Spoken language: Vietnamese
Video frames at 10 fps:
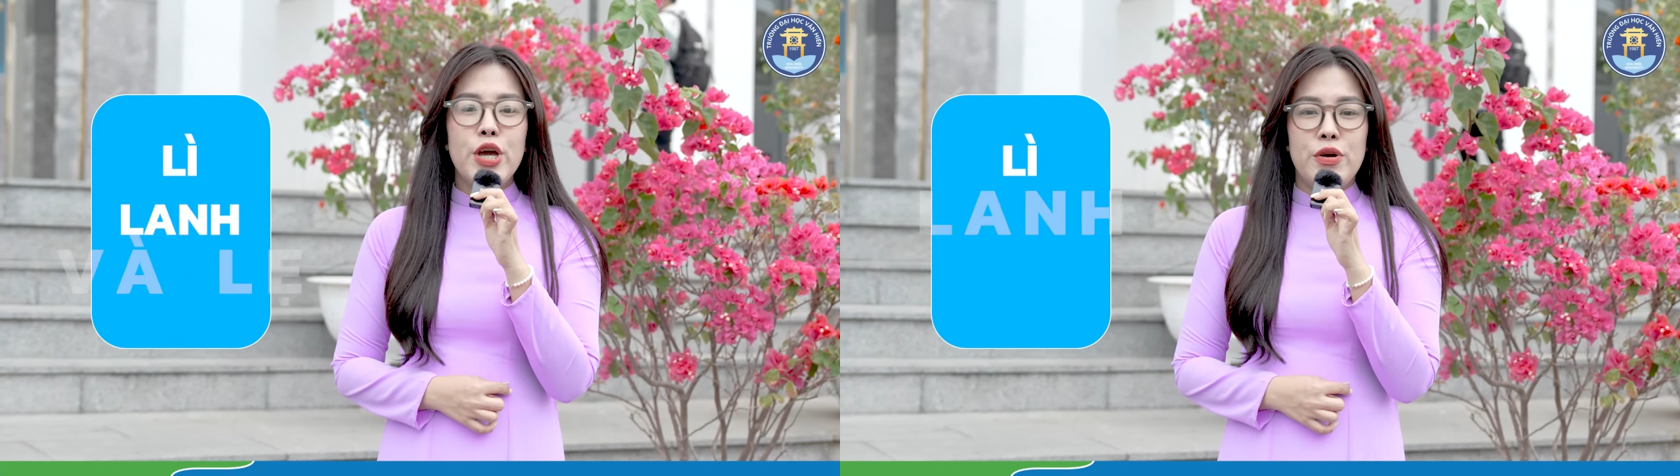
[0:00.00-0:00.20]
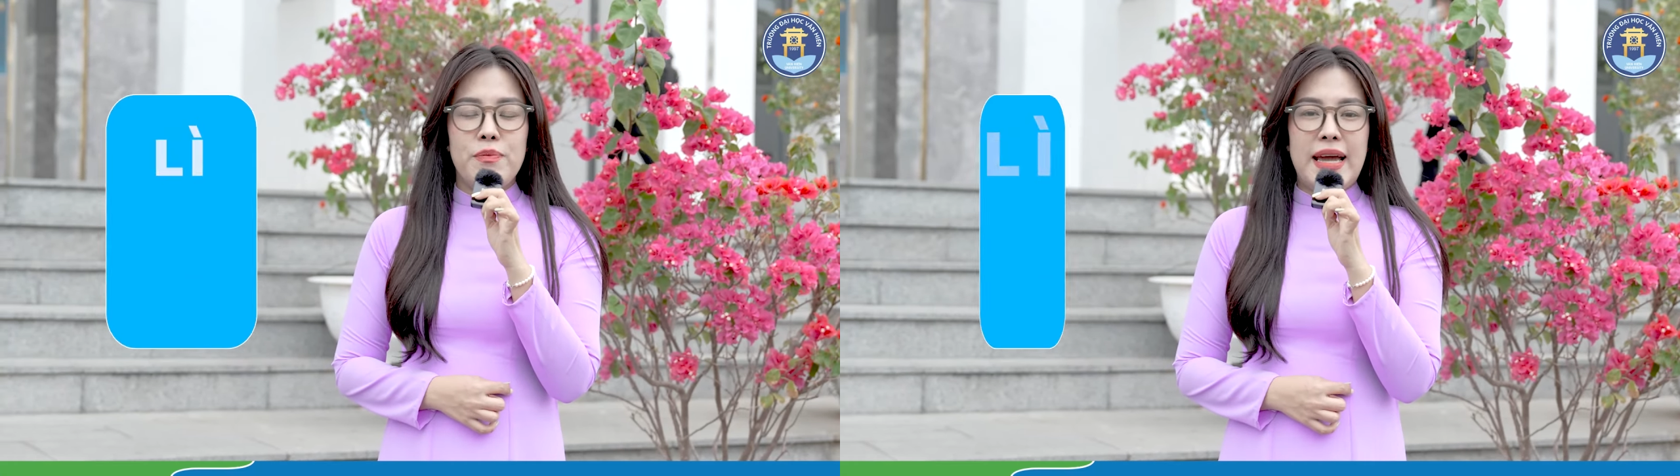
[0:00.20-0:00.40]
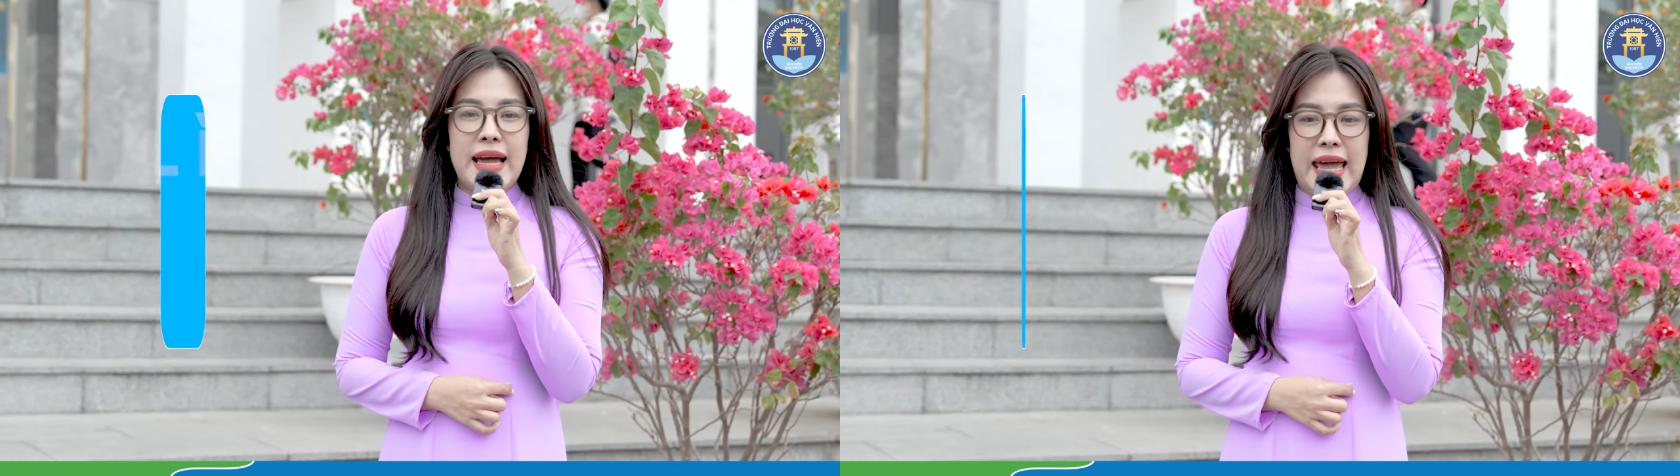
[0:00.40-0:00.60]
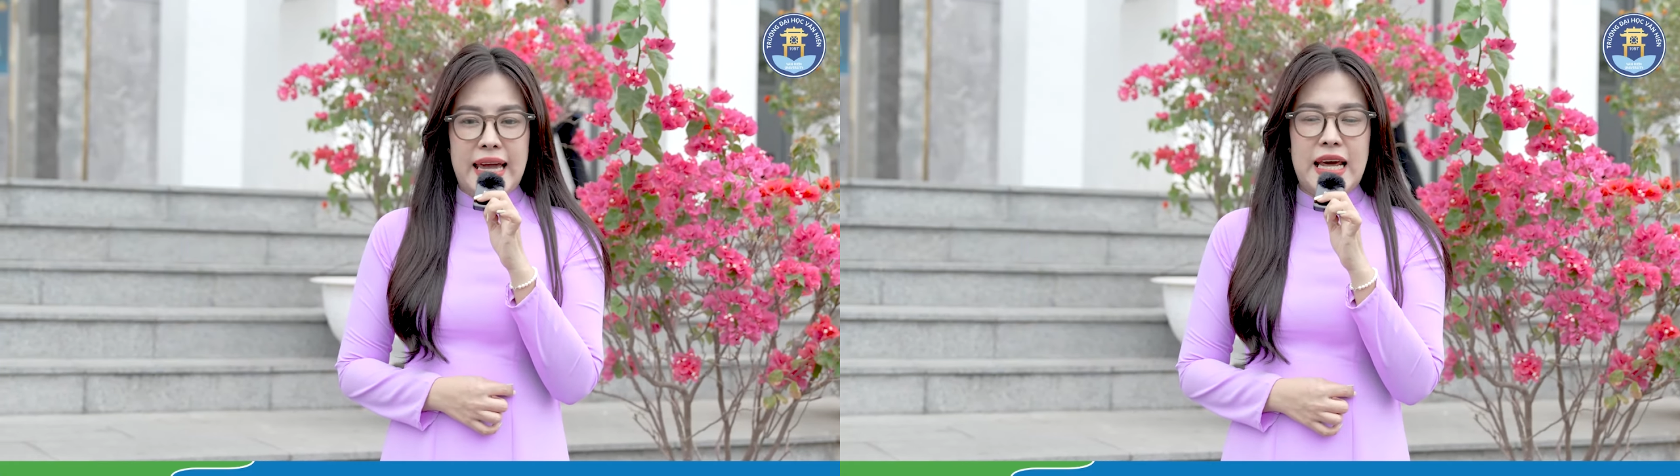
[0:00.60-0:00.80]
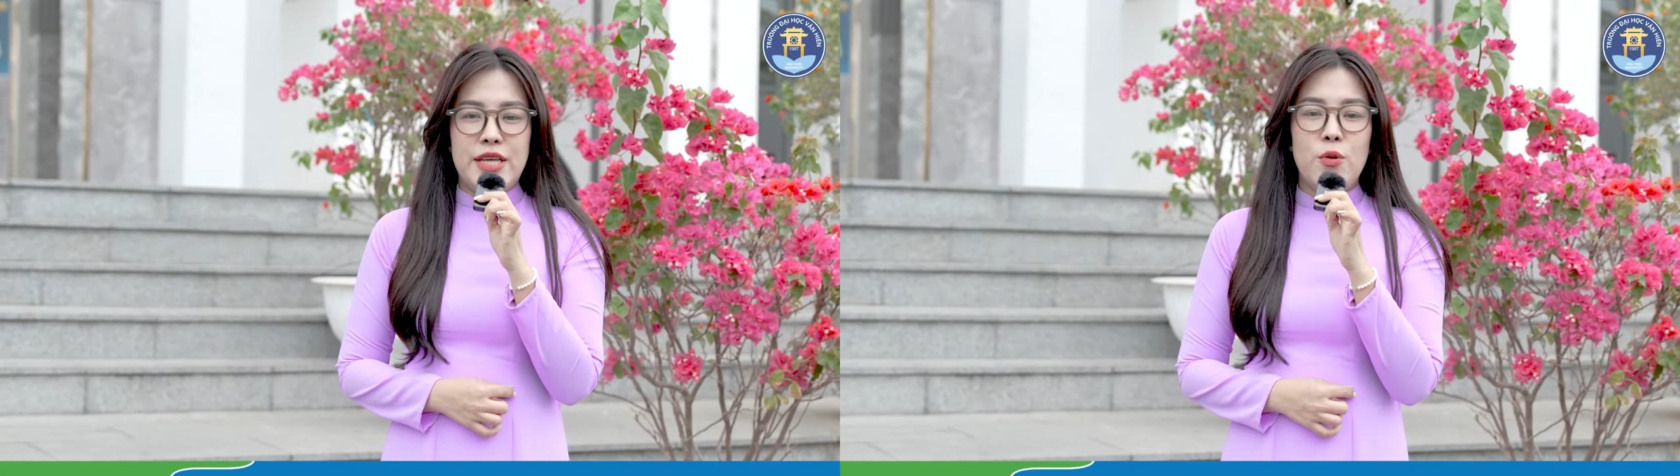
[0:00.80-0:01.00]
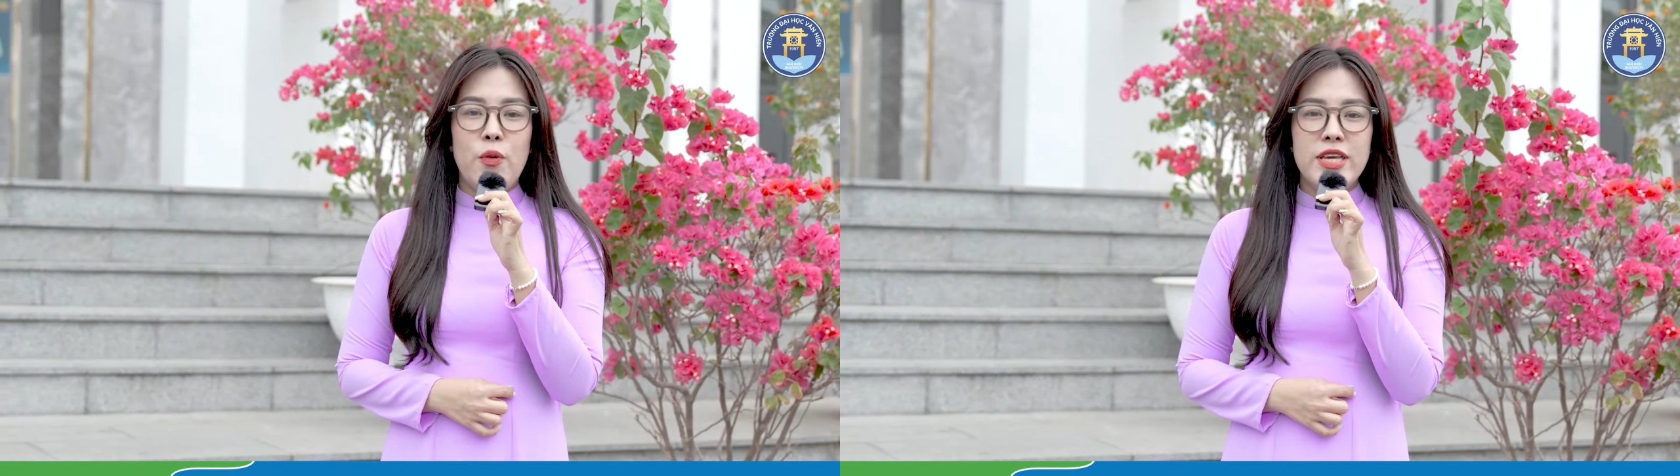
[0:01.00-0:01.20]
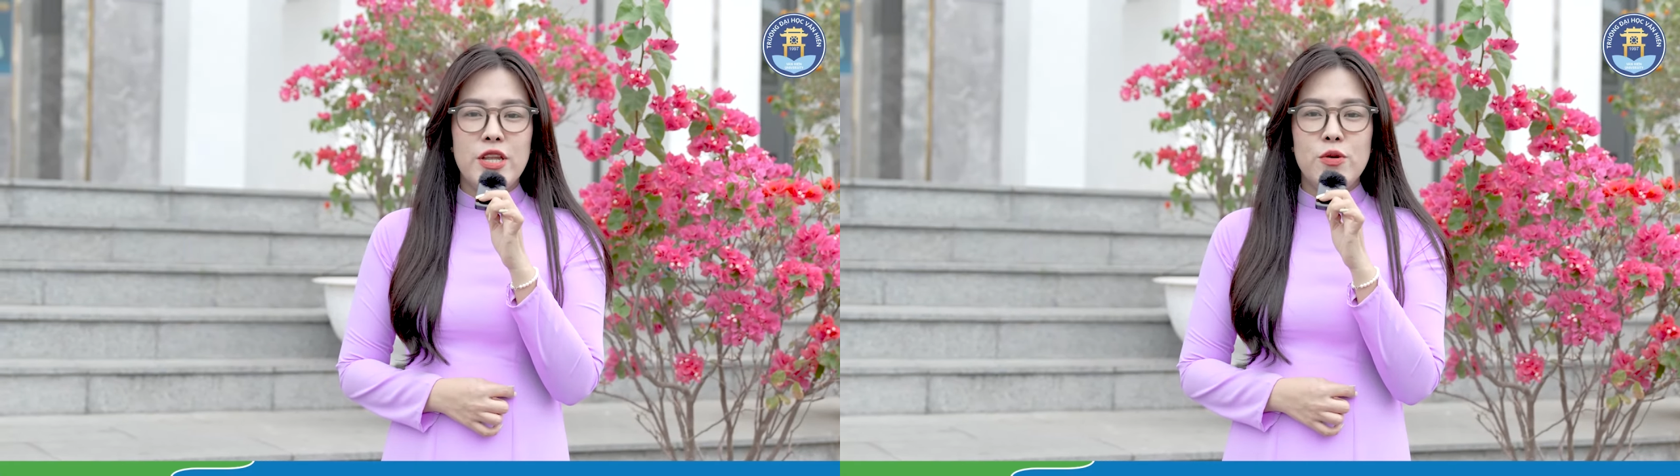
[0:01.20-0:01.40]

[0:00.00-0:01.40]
deal được bán hàng là trong quá trình